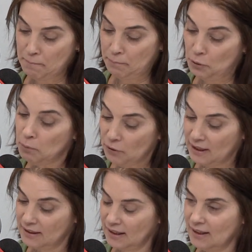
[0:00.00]
para o
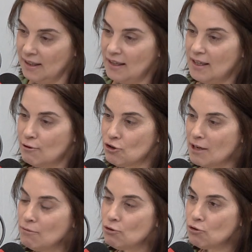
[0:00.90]
Brandon O
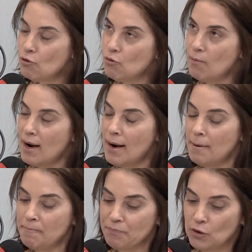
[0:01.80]
Jaime usou uma,